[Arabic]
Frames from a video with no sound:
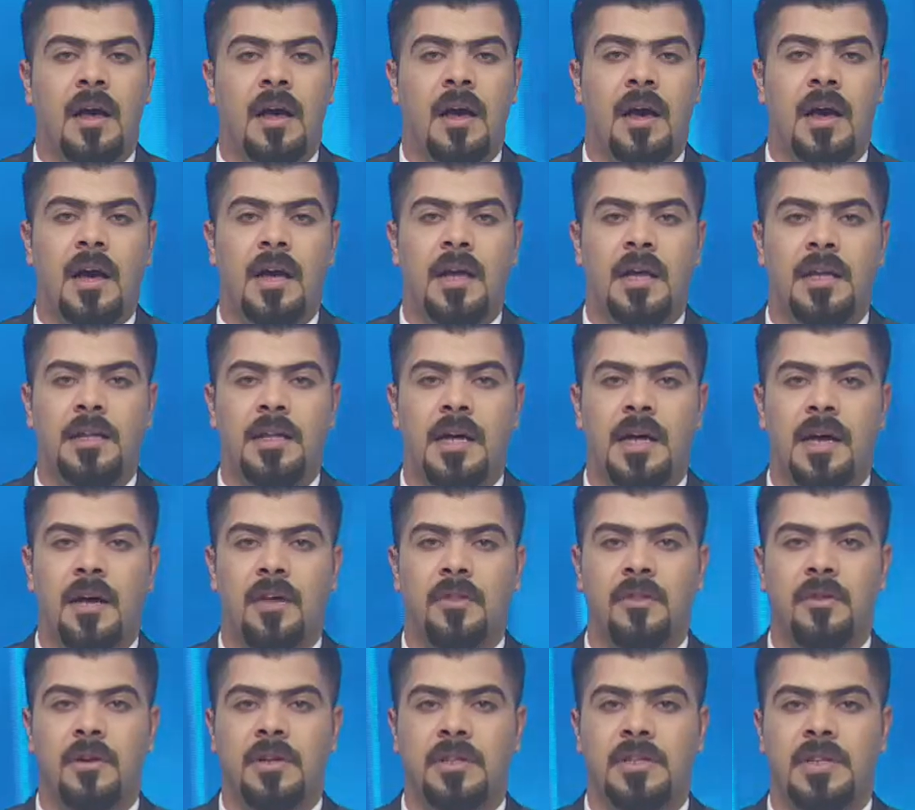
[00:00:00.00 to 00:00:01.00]
أكد
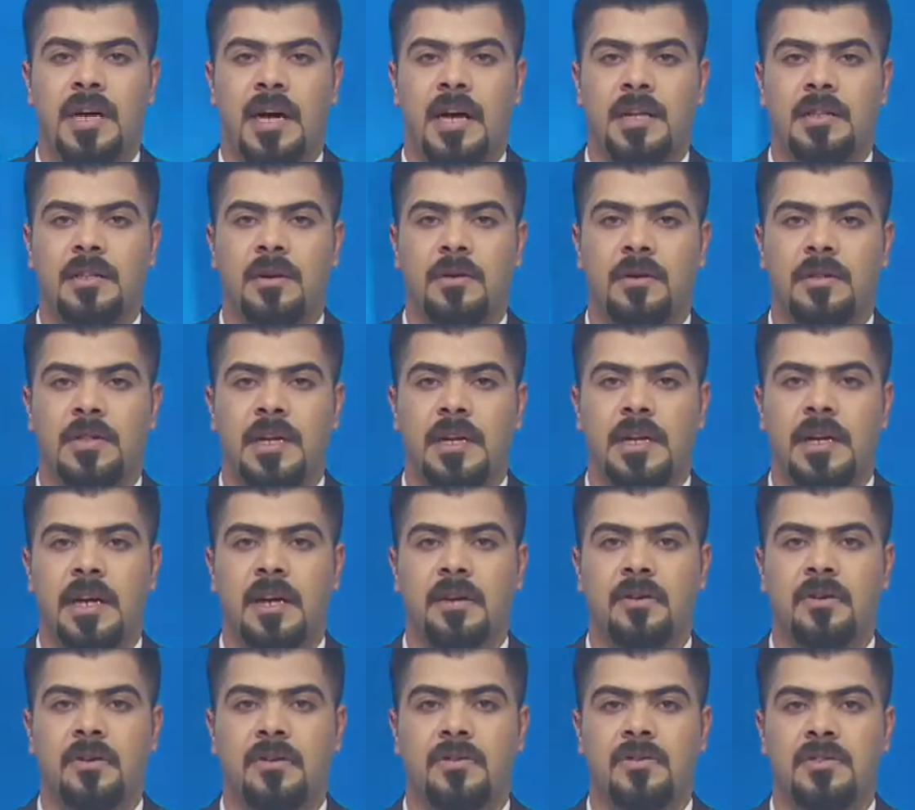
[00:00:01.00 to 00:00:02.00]
عضو الاتحاد الوطني
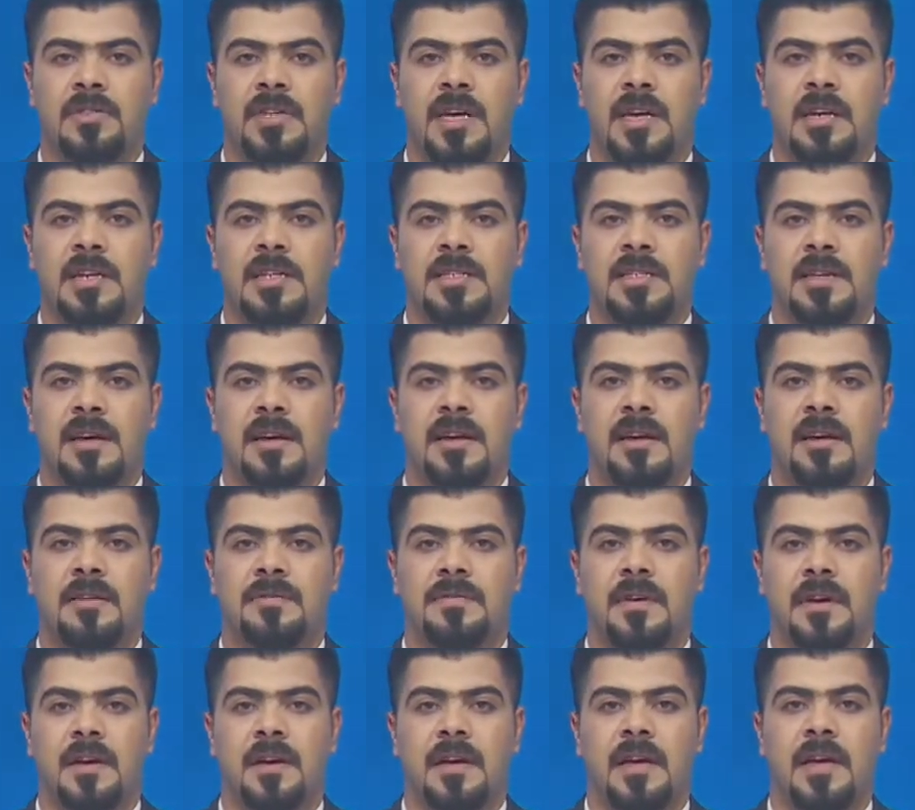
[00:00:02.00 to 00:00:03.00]
الكردستاني صالح
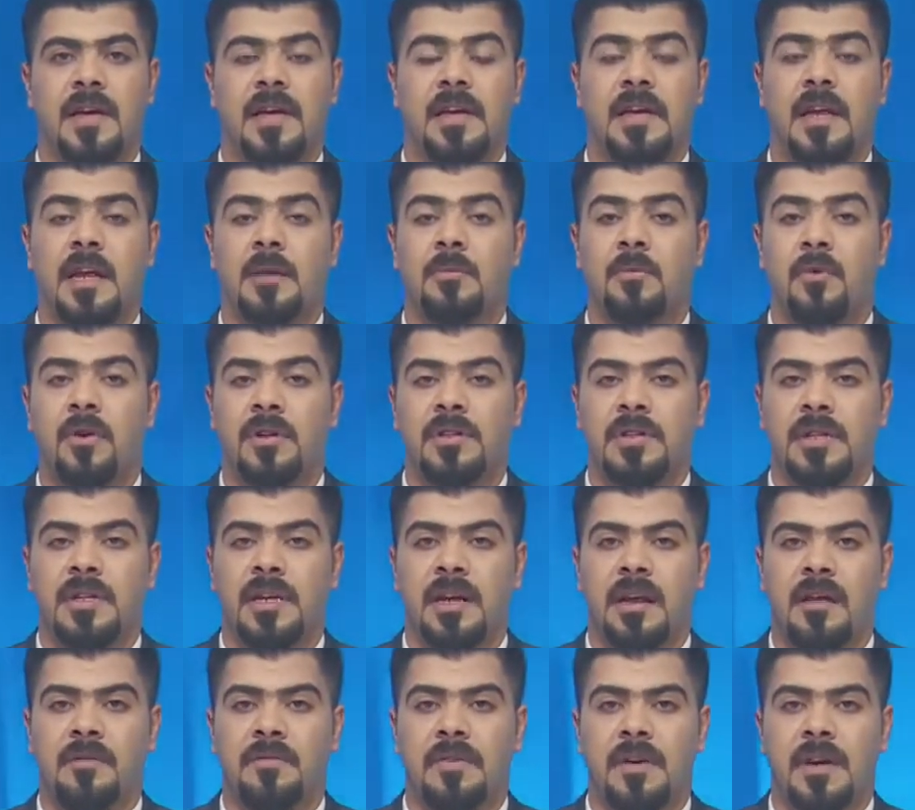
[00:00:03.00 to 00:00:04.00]
فقي أن
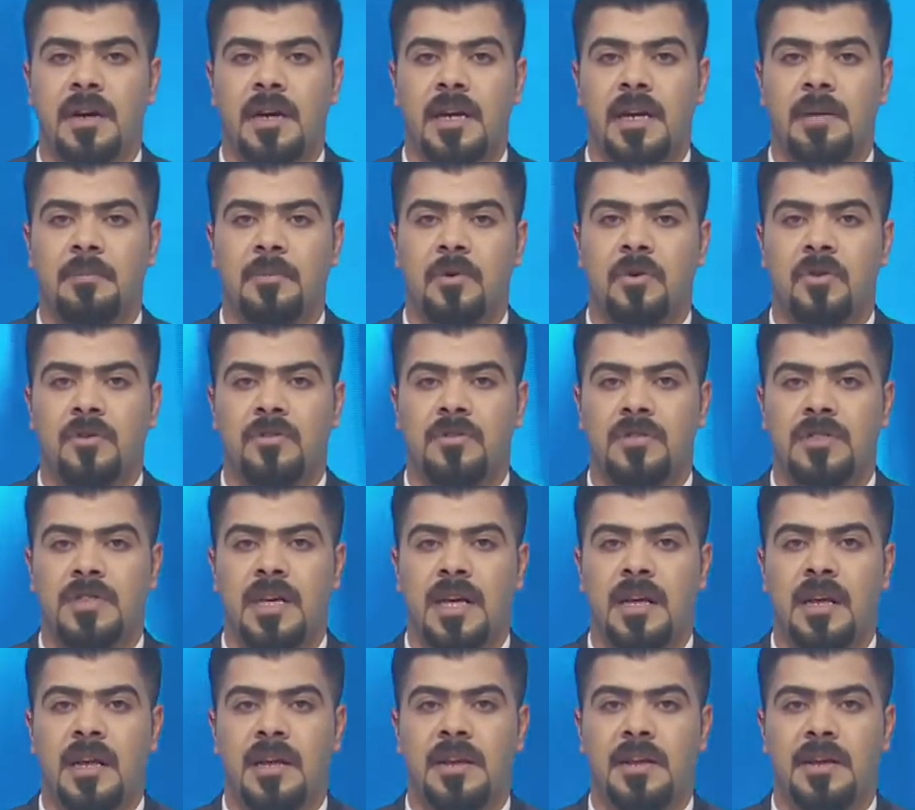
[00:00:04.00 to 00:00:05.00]
المواطنين في إقليم
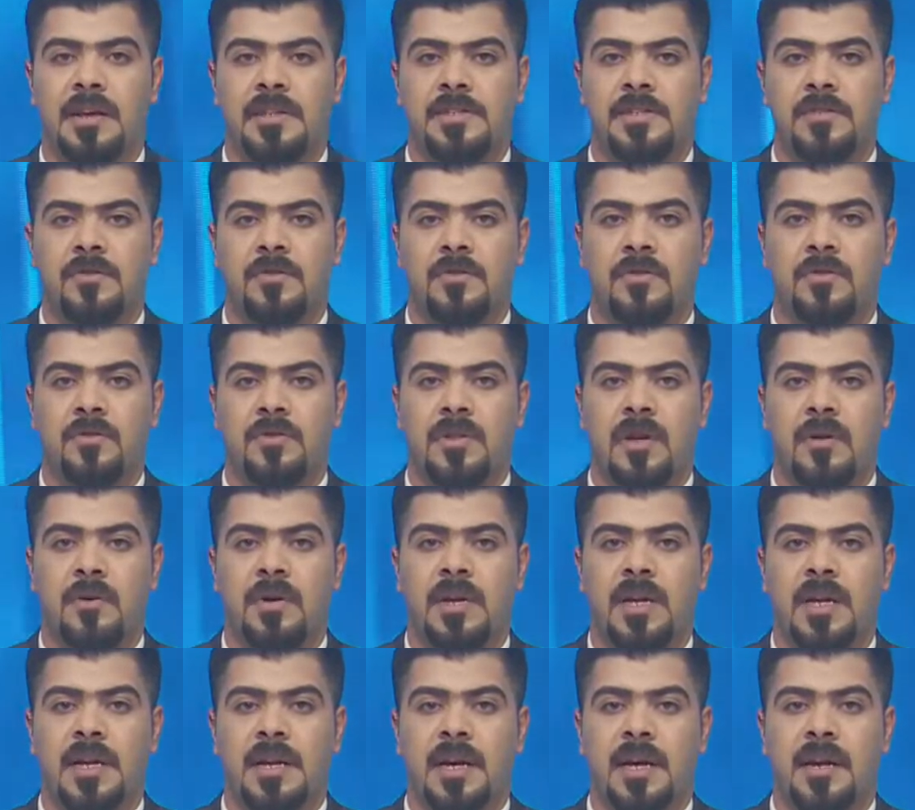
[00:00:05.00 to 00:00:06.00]
كردستان لن يسكتوا
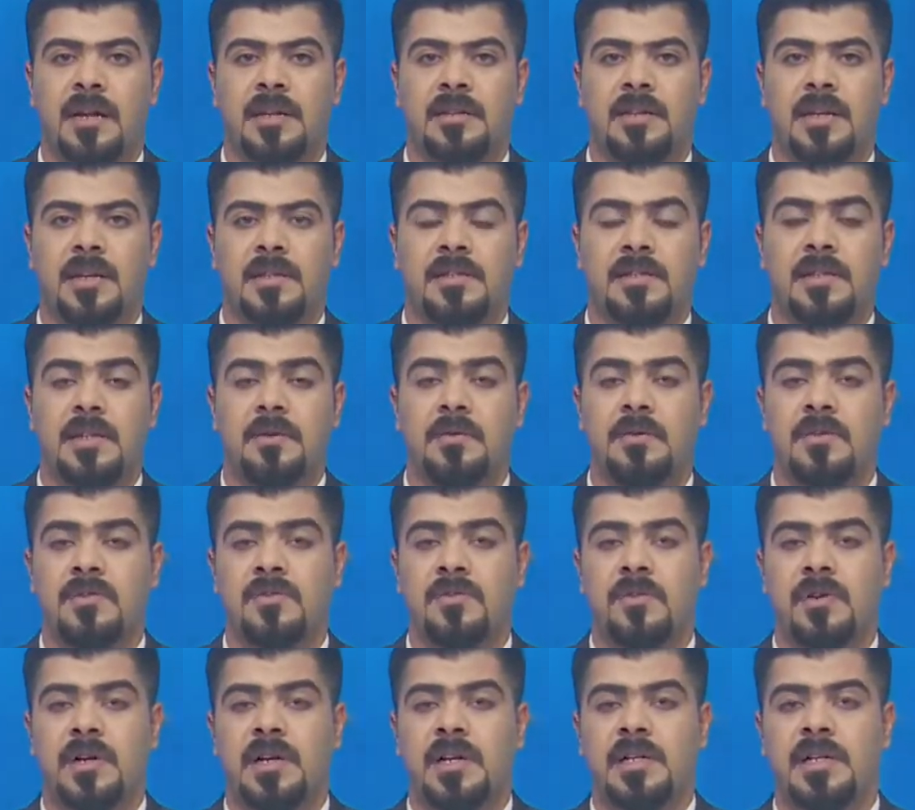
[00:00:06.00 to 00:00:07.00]
طويلا على التقصير
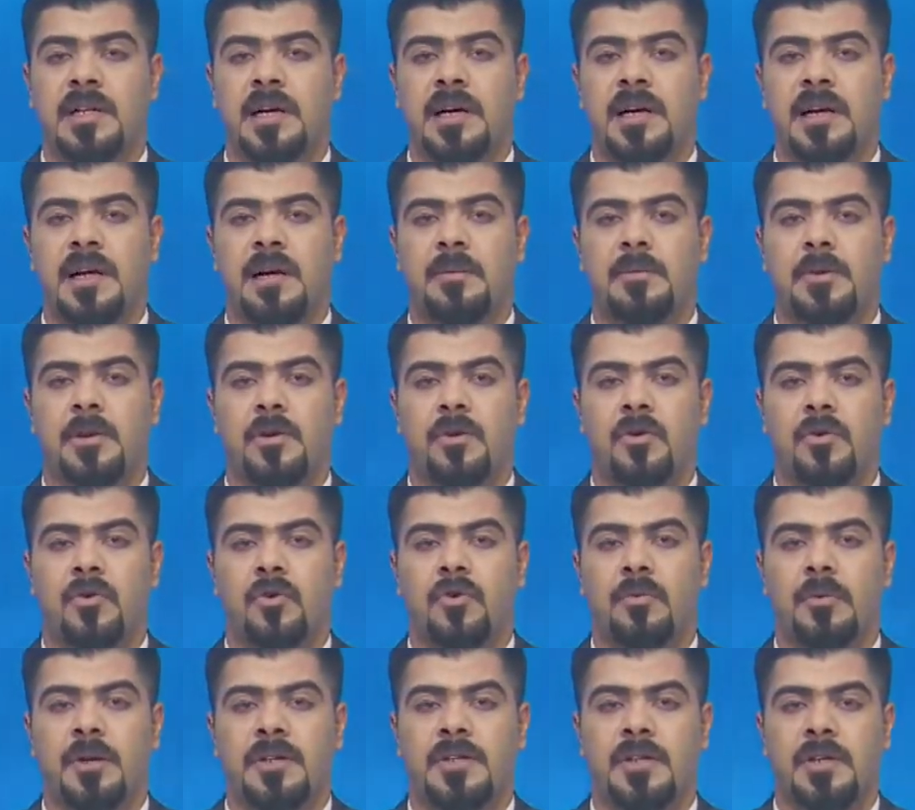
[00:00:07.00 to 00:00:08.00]
وسوء الإدارة من
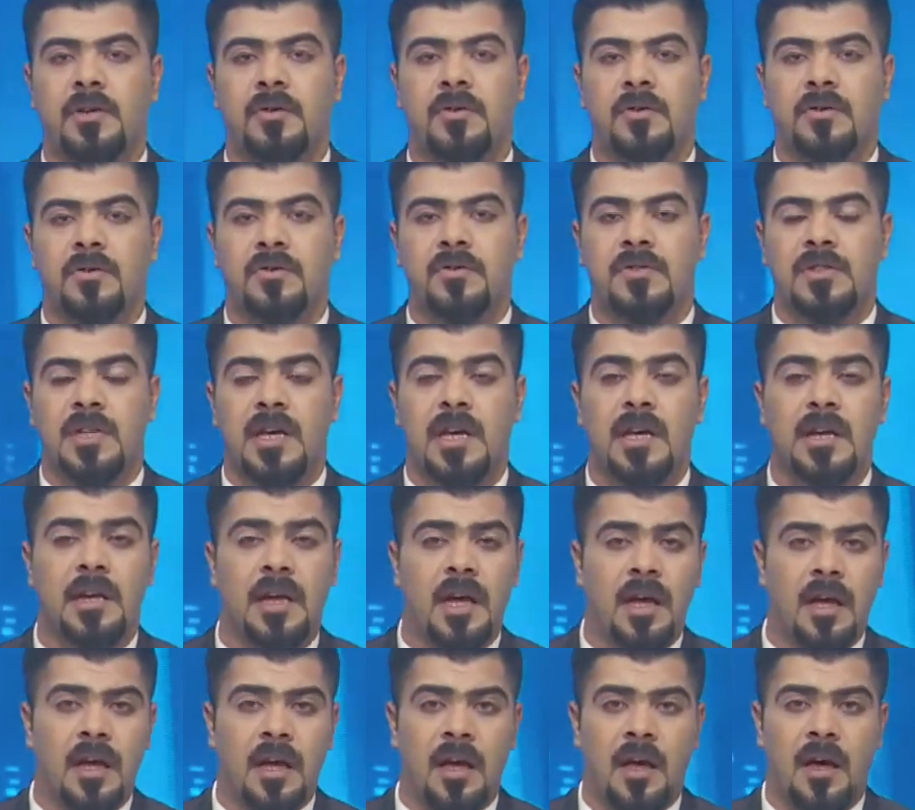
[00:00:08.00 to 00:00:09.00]
حكومة كردستان
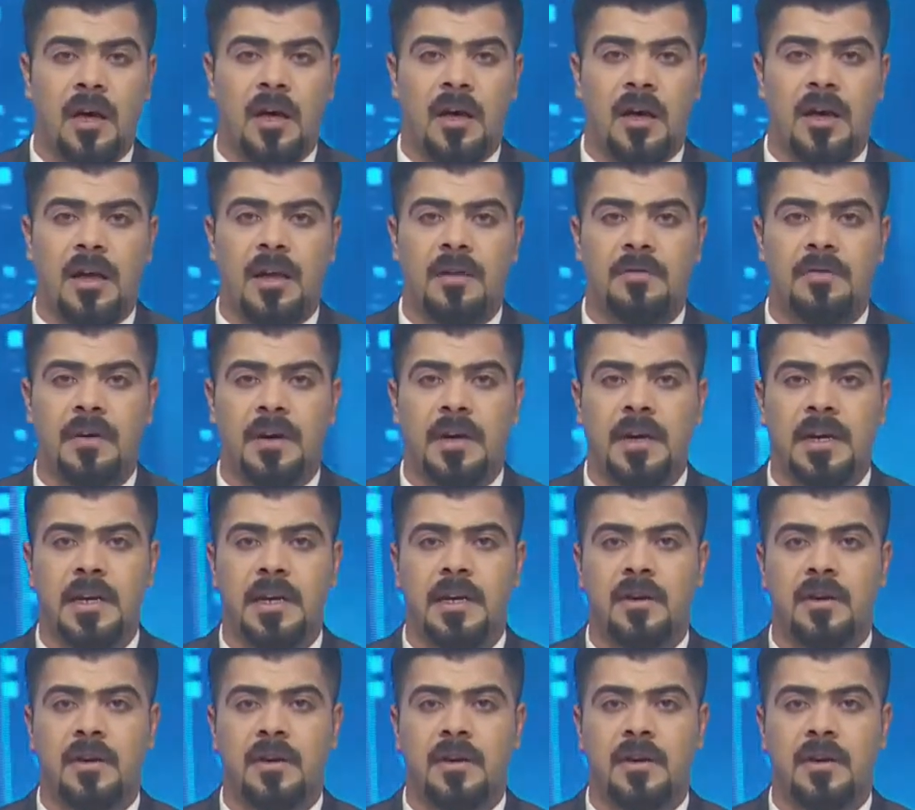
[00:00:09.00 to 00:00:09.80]
قال فقي أن